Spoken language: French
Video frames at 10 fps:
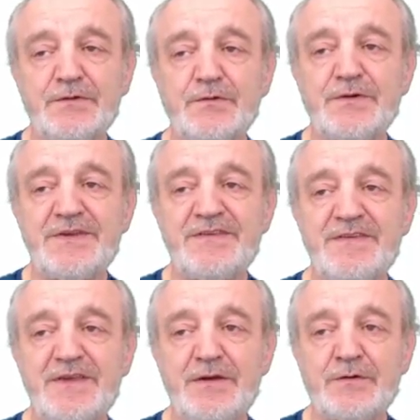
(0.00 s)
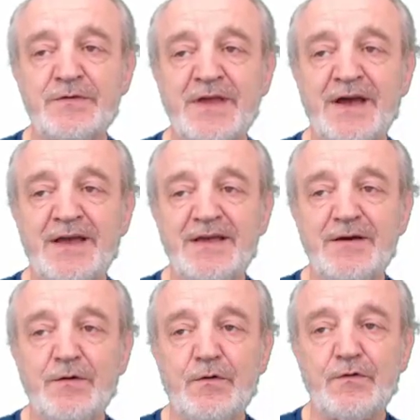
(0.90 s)
Donc ici,
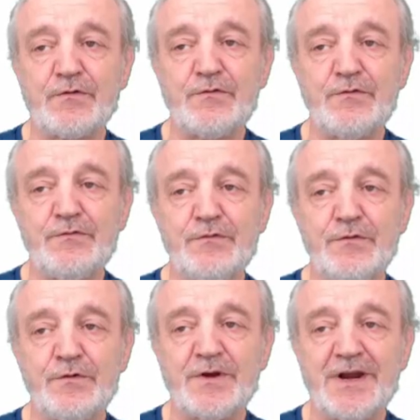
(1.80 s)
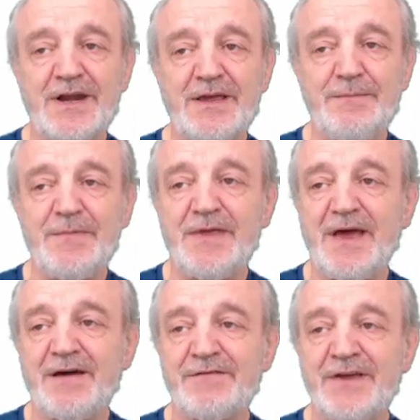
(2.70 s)
on retrouve une clé
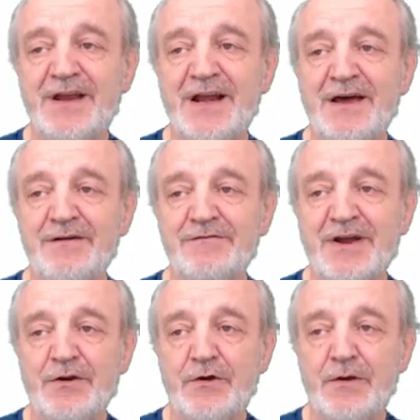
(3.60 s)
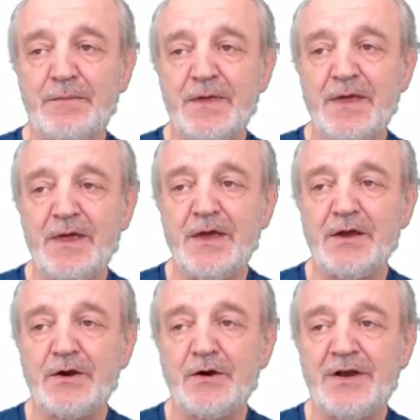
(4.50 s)
avec la valeur.
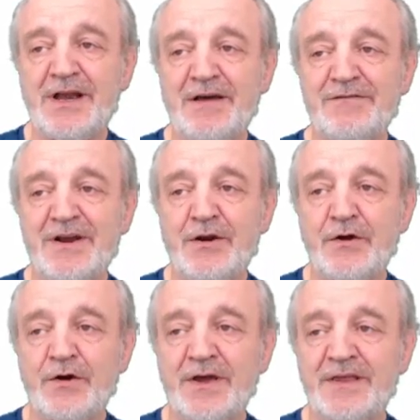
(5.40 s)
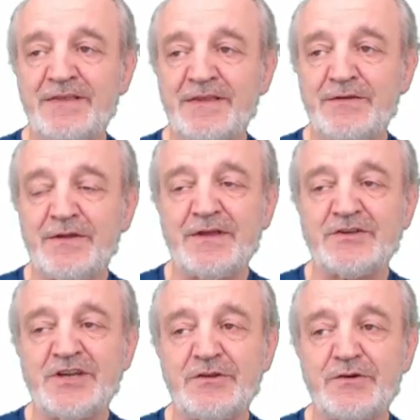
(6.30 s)
Quand la valeur est
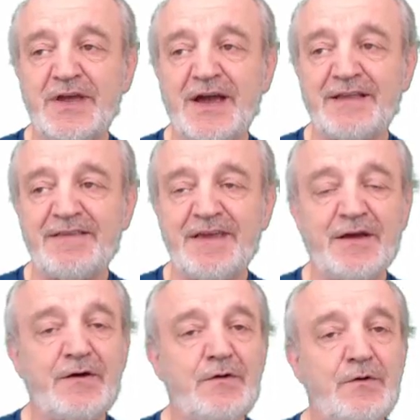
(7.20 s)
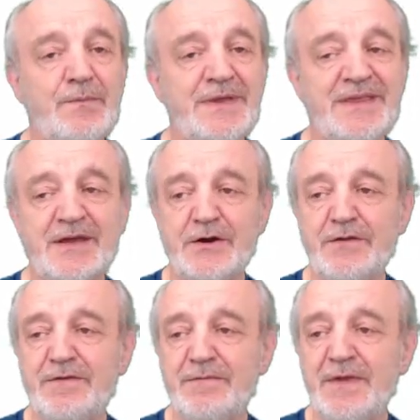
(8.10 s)
une, chaîne de caractères, on met des
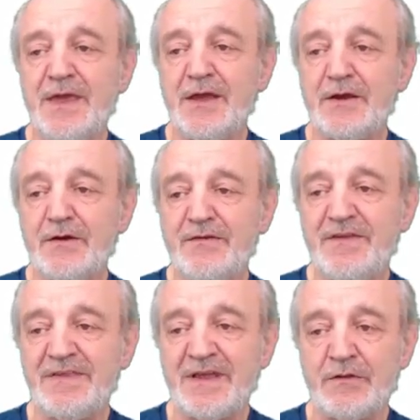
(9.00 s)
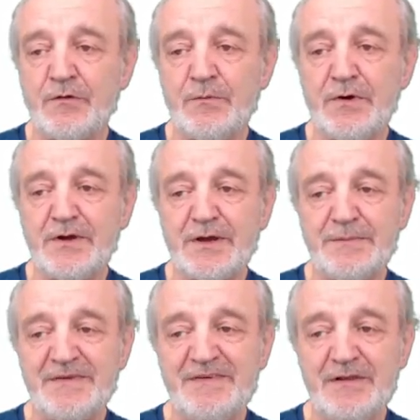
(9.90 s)
cotes. Quand c'est un nombre,
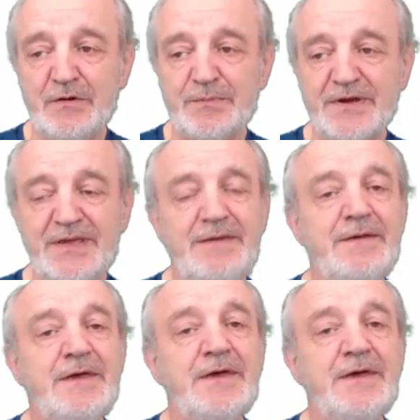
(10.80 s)
comme ici le prix,